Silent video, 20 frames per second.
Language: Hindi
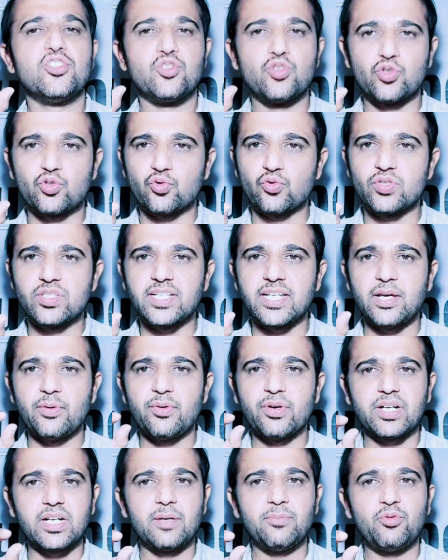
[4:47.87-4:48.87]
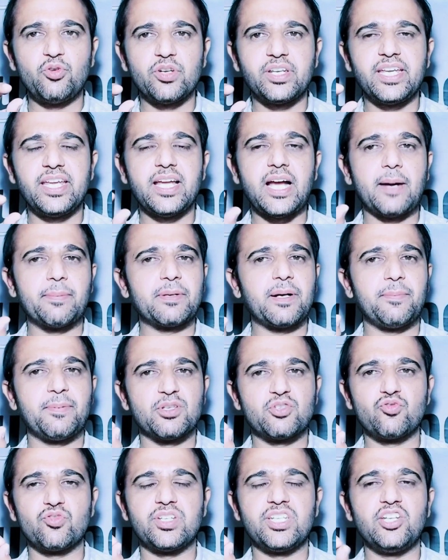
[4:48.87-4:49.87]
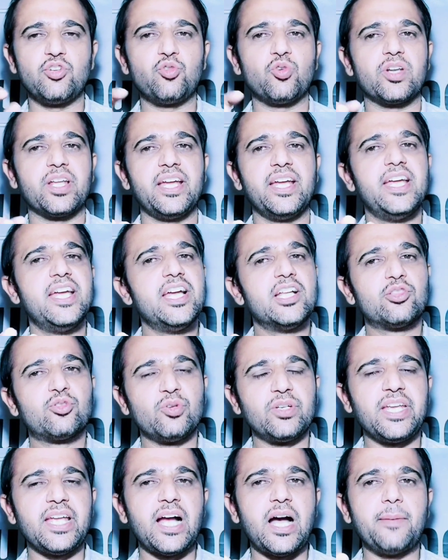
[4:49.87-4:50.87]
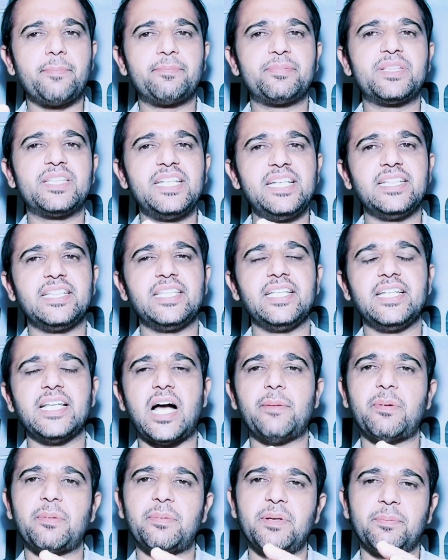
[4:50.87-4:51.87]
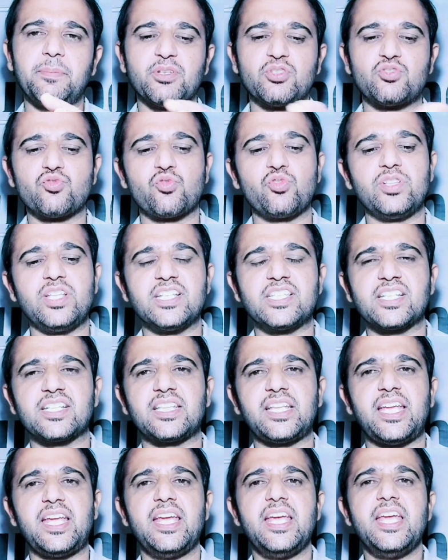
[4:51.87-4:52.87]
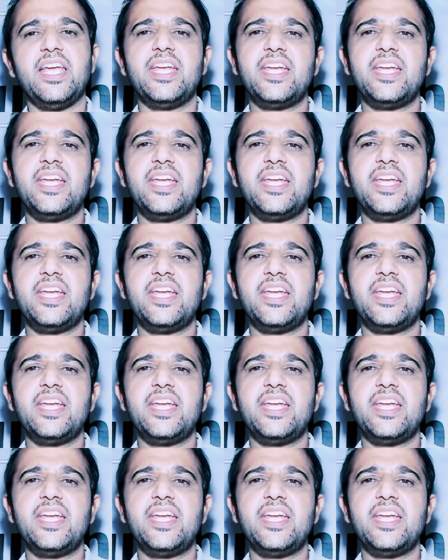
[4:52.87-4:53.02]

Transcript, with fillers: जो सूजन है वह कम हो रही है आपका पशु ठीक हो रहा है तो ये आप तीन दिन आप अपने पशु को दे सकते हैं